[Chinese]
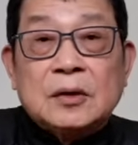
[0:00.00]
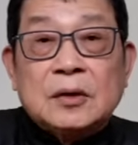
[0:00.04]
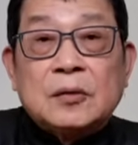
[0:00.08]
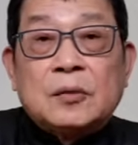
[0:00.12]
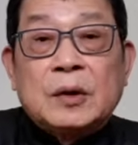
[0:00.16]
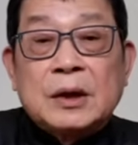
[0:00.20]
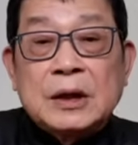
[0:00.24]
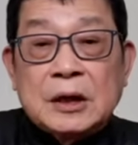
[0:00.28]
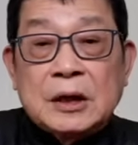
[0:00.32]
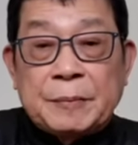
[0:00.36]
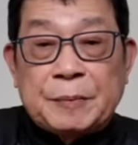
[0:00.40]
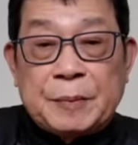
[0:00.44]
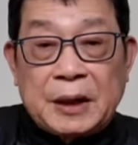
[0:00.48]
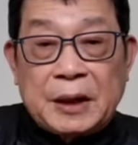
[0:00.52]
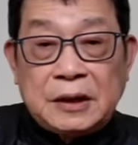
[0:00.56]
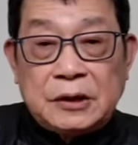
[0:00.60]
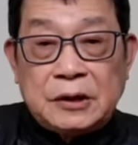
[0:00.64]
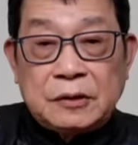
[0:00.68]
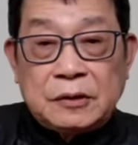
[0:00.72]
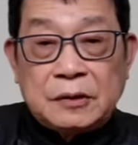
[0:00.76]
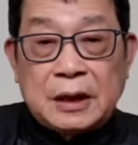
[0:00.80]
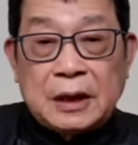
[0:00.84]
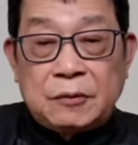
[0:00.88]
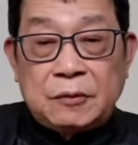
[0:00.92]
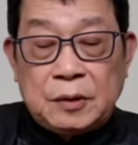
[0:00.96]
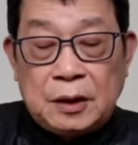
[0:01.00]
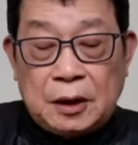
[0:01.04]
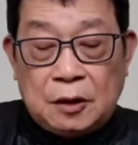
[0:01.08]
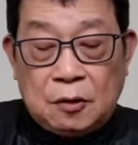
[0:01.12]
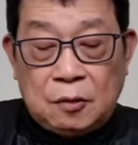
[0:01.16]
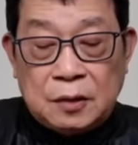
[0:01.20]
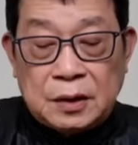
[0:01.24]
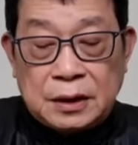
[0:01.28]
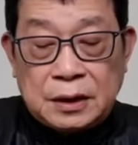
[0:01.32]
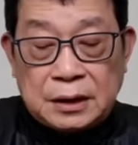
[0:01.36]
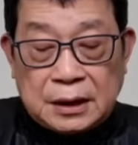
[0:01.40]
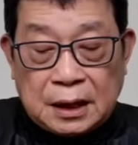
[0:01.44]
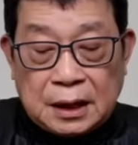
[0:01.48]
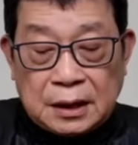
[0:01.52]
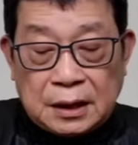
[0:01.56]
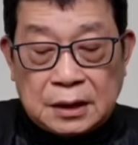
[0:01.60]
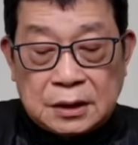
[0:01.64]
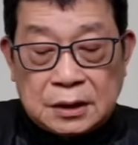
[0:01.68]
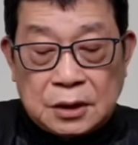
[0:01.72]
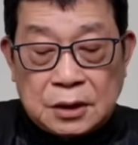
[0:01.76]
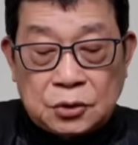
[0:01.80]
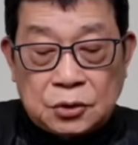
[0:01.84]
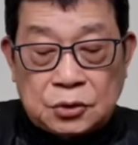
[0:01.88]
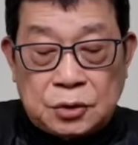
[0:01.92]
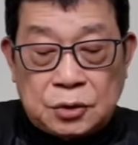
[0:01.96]
我一个朋友呢，为共和党
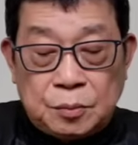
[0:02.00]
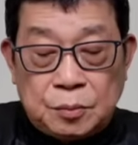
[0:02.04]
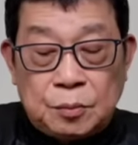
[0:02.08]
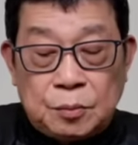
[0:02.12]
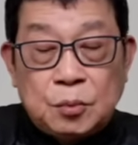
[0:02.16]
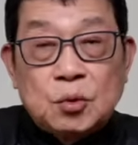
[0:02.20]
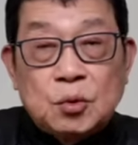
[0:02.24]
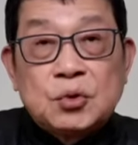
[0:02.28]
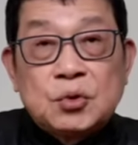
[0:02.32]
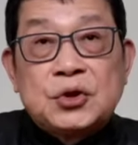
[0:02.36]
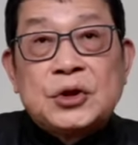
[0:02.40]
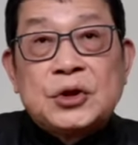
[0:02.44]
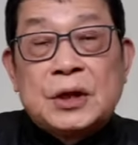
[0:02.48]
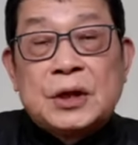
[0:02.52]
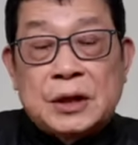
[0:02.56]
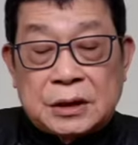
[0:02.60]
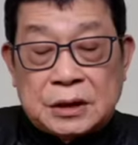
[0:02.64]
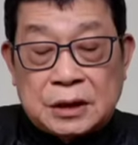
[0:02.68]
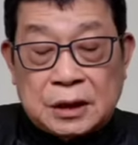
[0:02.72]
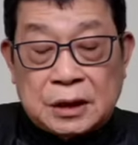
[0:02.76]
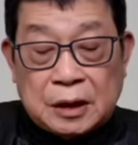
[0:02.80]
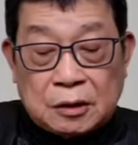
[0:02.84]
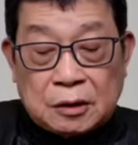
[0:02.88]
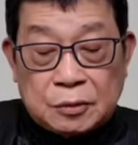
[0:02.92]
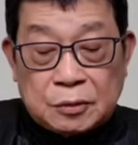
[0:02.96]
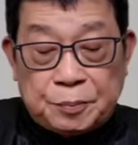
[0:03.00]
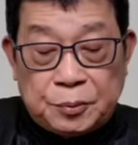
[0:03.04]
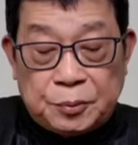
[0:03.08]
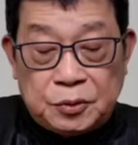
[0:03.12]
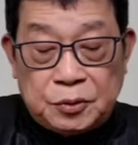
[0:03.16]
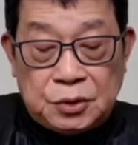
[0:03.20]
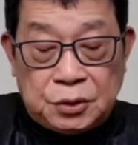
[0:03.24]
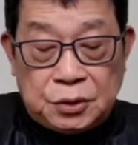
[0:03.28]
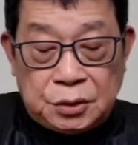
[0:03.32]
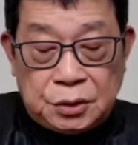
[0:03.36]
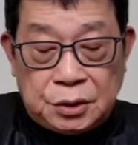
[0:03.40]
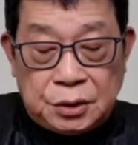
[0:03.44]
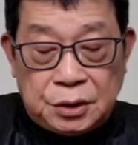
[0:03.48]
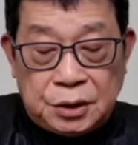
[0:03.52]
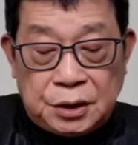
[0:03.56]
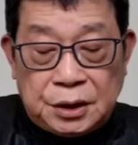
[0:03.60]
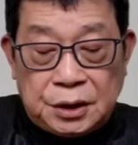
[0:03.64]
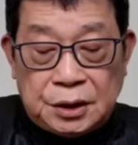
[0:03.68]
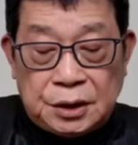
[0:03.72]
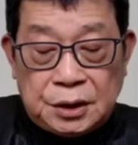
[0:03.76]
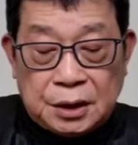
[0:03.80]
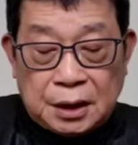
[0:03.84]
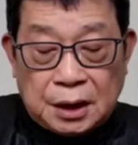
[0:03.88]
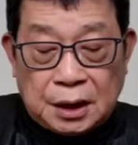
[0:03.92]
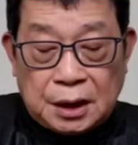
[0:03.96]
的这个募捐呢是搞了不遗余
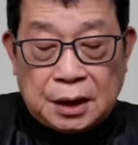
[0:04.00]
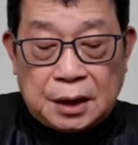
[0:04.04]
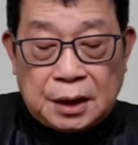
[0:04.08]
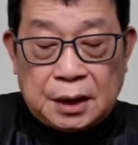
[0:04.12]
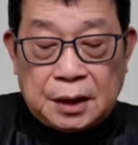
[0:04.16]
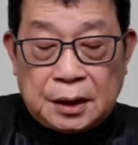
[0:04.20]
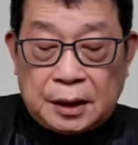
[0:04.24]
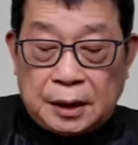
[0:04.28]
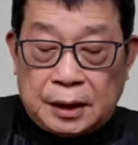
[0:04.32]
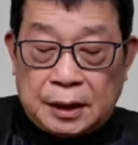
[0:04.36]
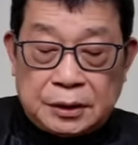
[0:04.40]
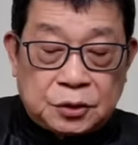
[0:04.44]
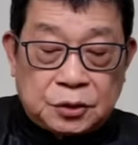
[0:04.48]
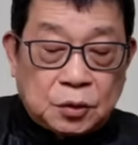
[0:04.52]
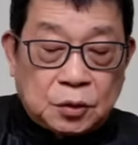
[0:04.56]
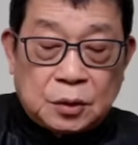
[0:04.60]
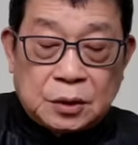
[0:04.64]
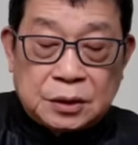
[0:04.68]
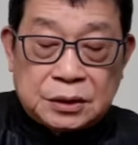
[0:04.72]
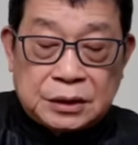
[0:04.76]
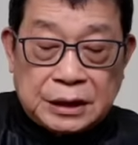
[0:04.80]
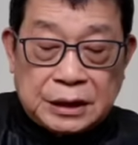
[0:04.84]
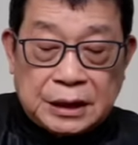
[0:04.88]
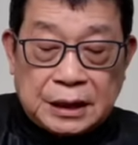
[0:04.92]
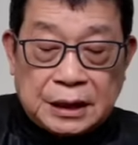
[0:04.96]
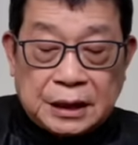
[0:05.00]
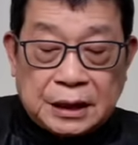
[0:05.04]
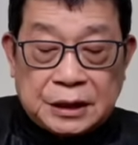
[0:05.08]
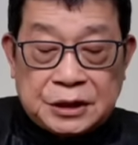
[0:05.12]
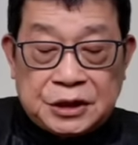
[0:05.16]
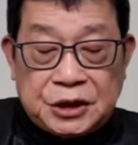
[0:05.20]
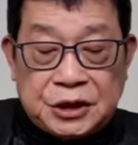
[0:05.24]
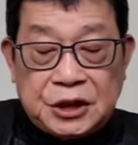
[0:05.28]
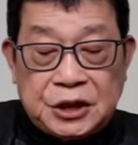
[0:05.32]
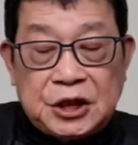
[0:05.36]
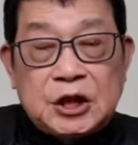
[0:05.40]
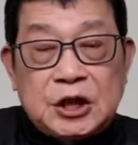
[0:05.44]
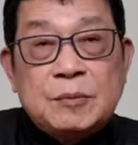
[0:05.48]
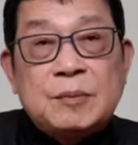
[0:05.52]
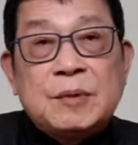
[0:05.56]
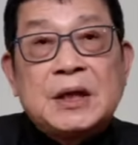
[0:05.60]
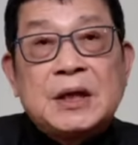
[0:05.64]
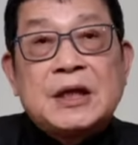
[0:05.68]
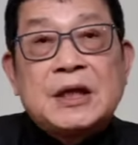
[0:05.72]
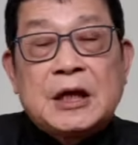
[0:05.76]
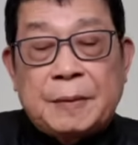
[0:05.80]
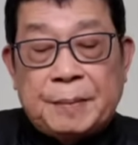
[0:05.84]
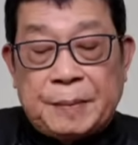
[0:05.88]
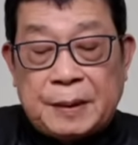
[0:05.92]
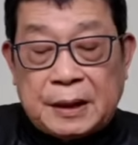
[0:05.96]
力啊，很多这样的新移
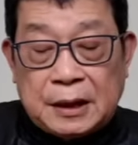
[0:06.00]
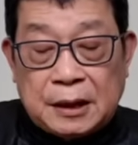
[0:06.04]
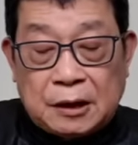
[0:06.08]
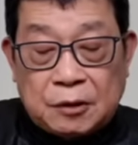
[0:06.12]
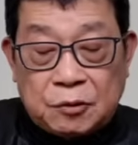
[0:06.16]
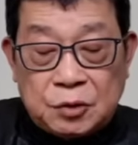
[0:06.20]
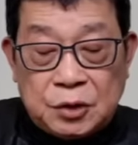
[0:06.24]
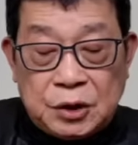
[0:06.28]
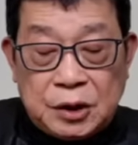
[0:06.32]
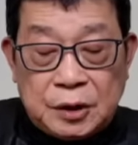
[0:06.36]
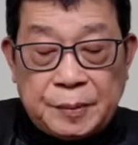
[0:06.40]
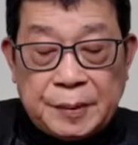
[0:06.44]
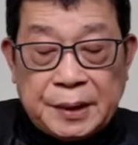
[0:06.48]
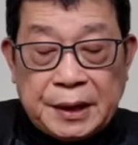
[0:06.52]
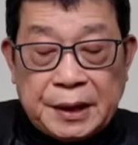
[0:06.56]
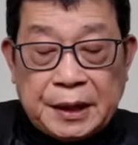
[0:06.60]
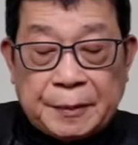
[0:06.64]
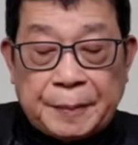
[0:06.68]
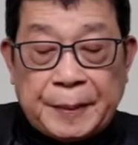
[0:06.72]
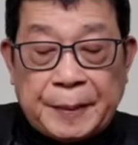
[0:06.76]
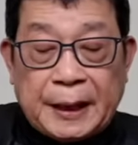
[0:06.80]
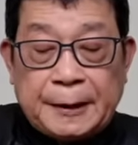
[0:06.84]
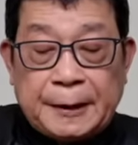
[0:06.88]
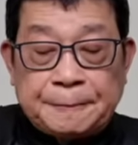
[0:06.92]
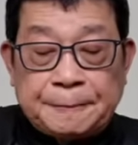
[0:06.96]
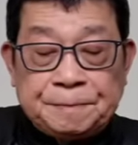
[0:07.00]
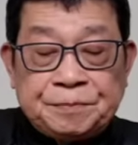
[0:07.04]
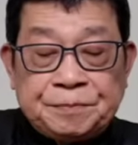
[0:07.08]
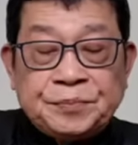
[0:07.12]
民也罢，老移民也罢。